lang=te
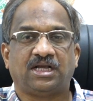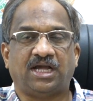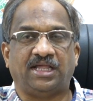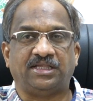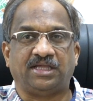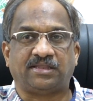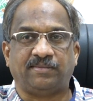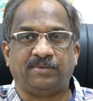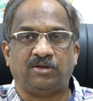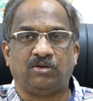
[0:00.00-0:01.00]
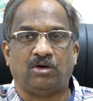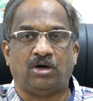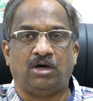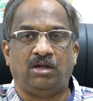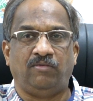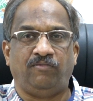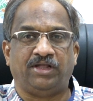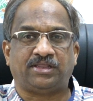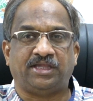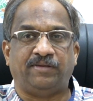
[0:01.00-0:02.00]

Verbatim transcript: కానీ అదే సమయంలో ఆల్వేస్